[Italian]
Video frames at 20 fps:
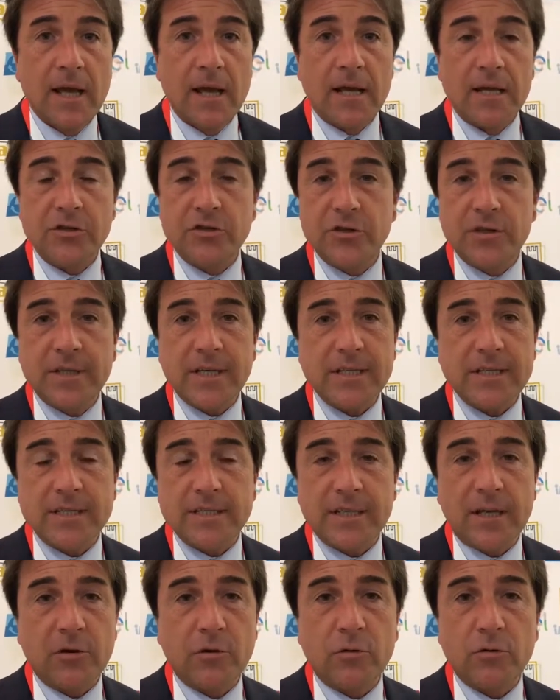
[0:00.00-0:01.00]
Le città si
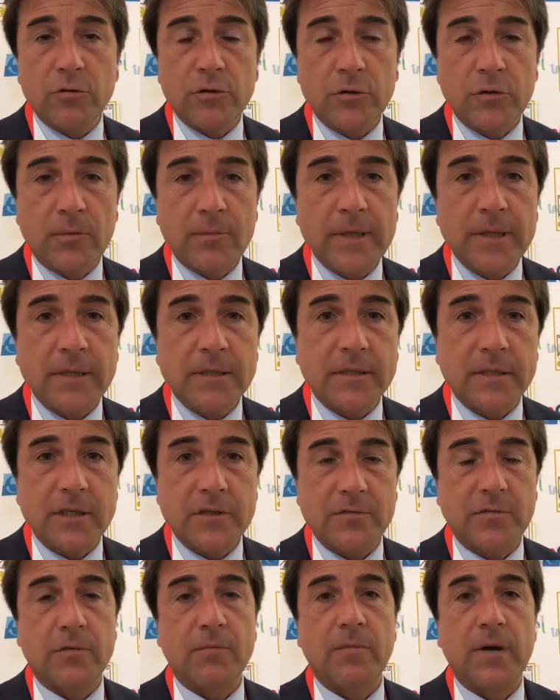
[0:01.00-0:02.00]
stanno continuamente
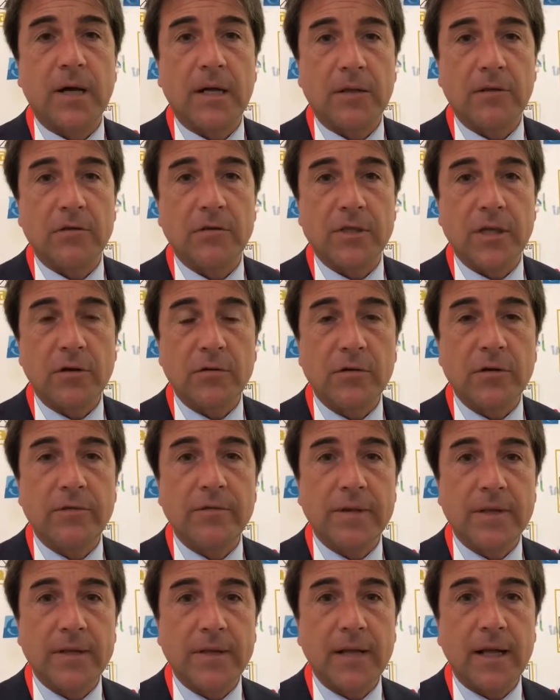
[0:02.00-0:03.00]
trasformando, stanno
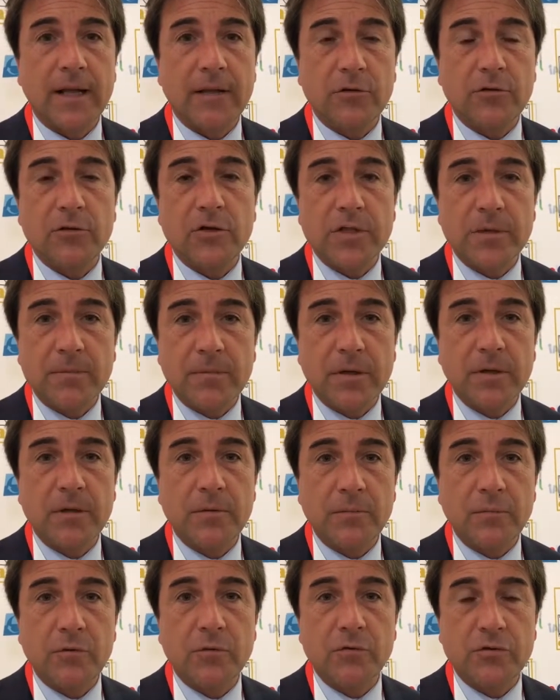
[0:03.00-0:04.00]
diventando sempre di
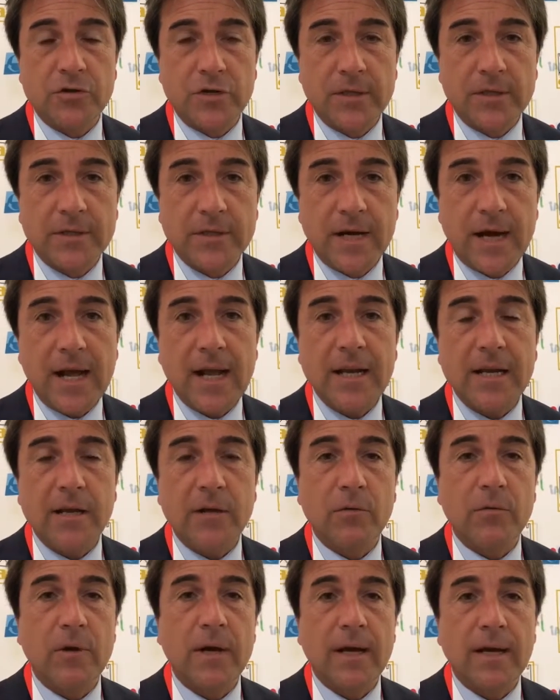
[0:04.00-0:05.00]
più centrali
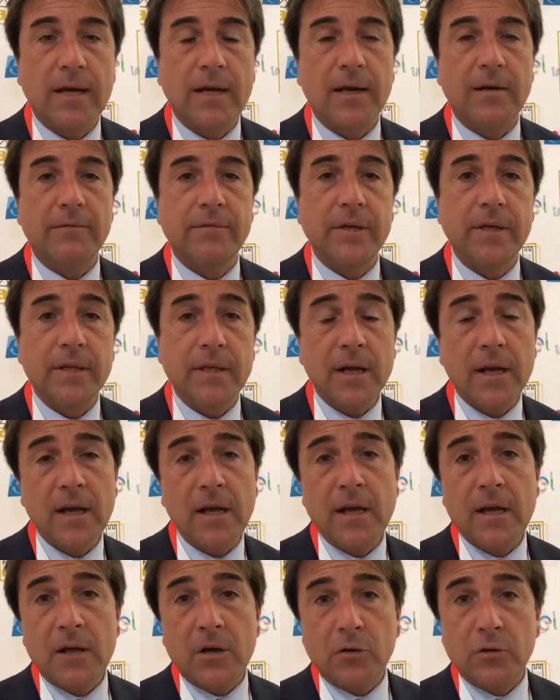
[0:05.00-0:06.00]
in quella che è la vita.
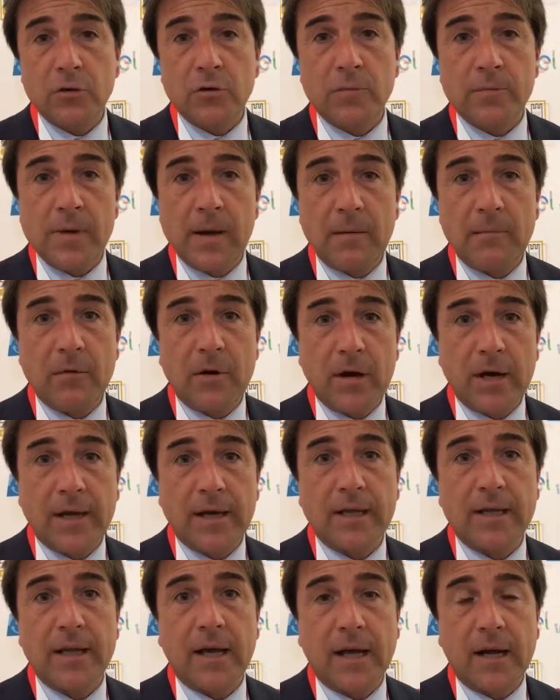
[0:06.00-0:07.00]
Noi dobbiamo
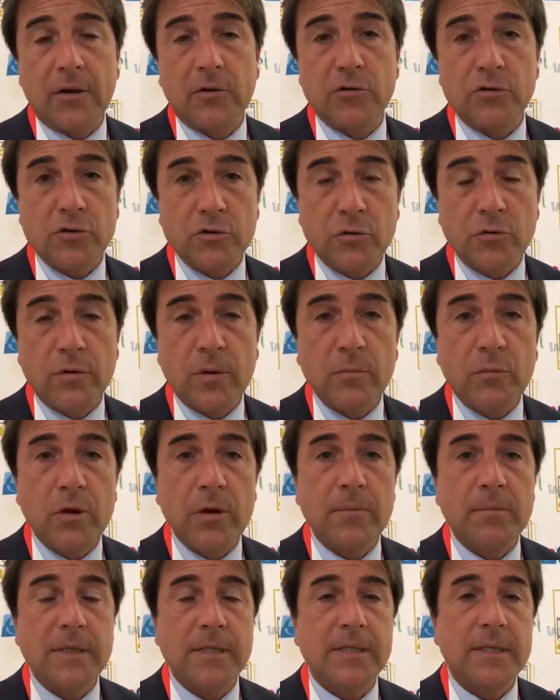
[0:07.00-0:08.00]
anche dare non solo una
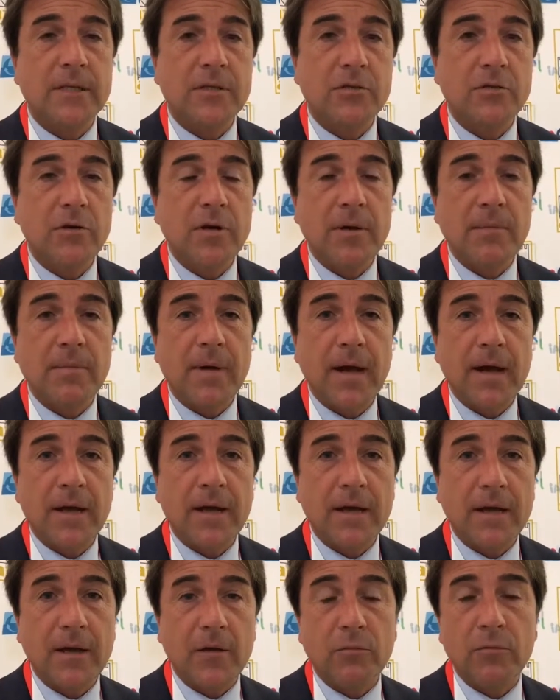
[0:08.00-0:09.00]
buona amministrazione ma
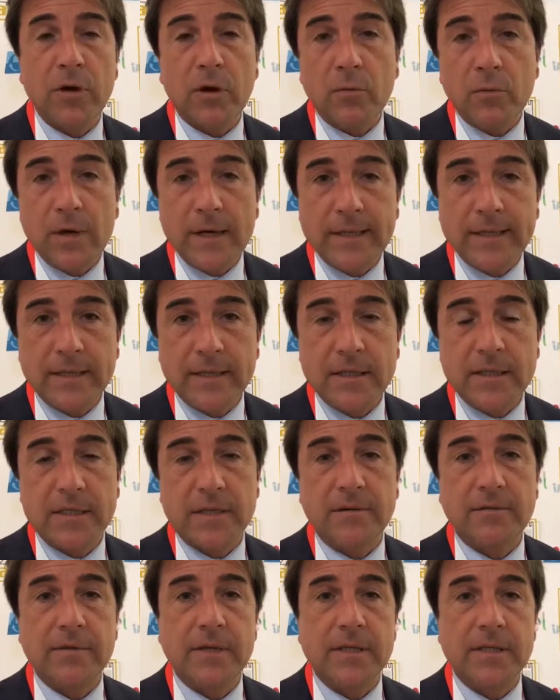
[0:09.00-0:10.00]
anche una qualità di
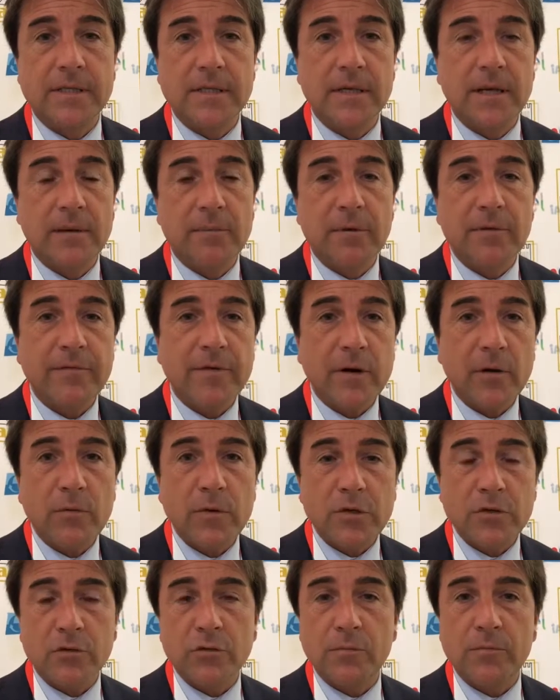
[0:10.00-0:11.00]
servizi e per fare
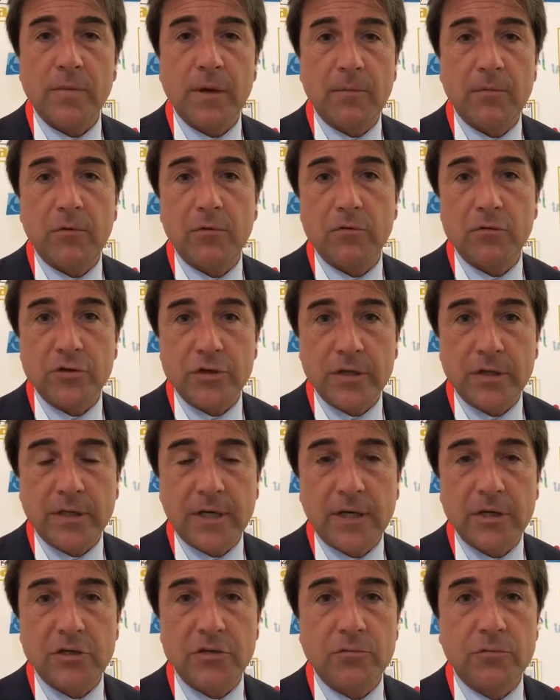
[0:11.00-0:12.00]
questo dobbiamo
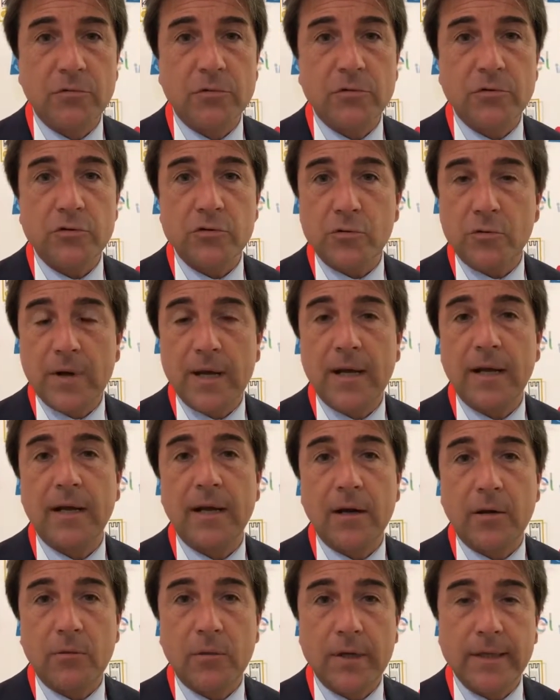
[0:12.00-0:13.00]
concentrarci molto su quella che
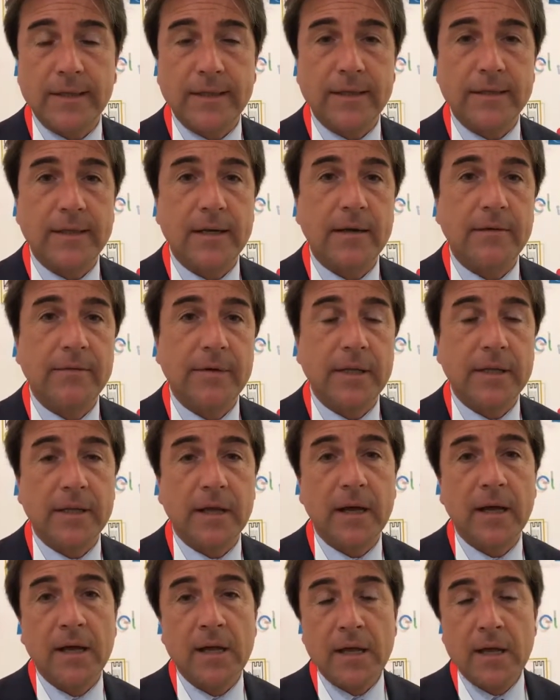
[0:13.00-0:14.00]
è la qualità della
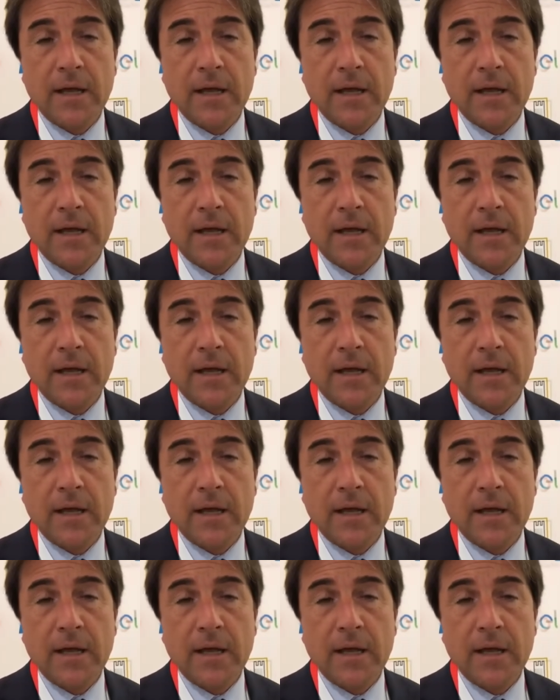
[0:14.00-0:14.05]
vita.